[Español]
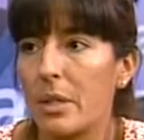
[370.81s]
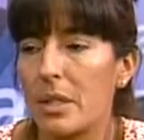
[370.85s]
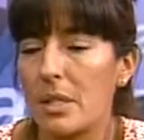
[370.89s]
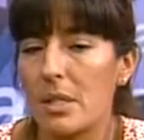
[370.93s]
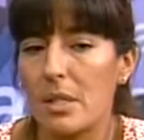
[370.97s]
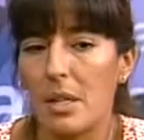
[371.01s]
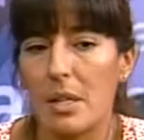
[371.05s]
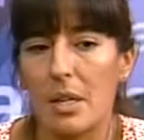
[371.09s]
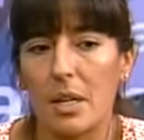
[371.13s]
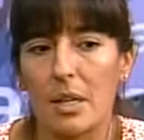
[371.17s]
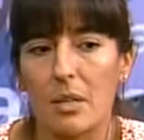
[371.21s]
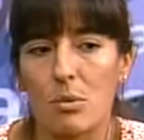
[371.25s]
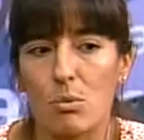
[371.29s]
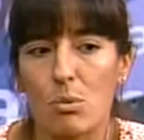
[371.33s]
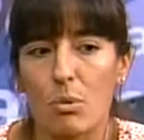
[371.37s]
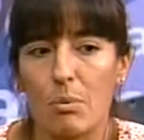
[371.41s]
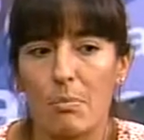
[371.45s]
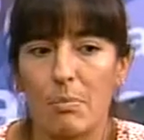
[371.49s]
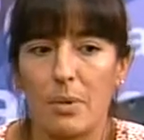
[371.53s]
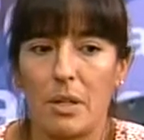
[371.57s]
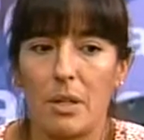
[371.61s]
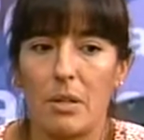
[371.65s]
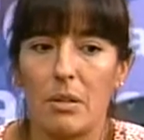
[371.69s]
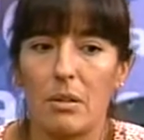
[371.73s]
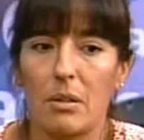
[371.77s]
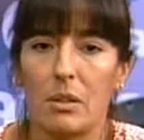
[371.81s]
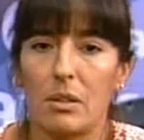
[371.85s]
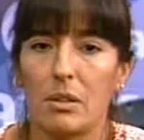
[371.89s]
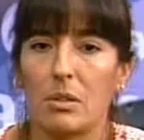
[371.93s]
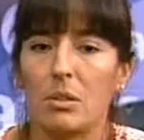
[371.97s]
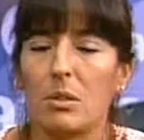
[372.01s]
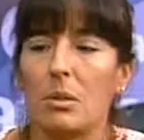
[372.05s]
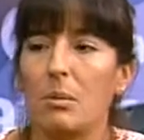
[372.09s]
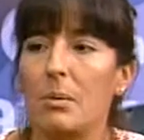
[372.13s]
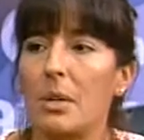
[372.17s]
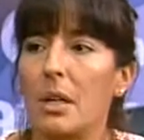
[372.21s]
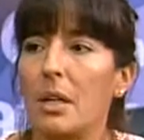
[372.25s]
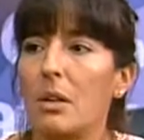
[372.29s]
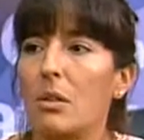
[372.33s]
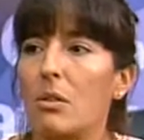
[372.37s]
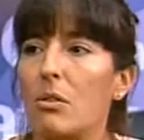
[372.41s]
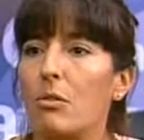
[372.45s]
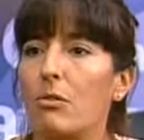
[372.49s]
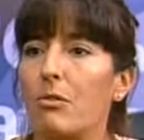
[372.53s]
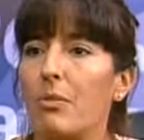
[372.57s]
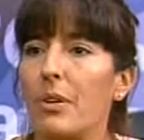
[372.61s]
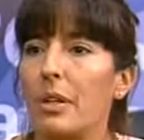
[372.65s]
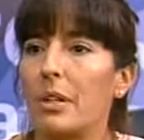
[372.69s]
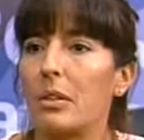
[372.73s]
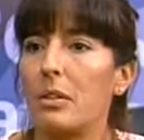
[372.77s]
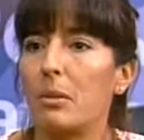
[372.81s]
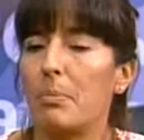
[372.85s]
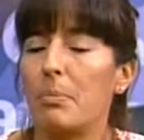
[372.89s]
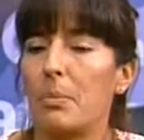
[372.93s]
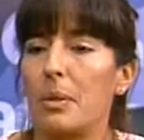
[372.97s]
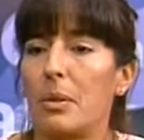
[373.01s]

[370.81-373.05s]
y será su opinión resolver el conflicto,